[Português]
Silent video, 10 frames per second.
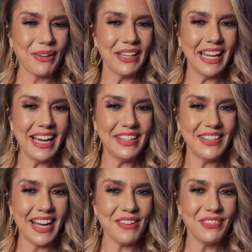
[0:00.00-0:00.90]

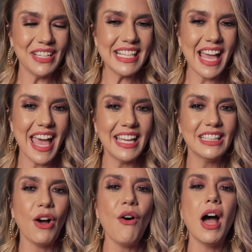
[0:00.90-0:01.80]
programa? Pois é.
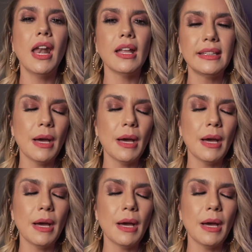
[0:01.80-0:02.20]
Então, olha,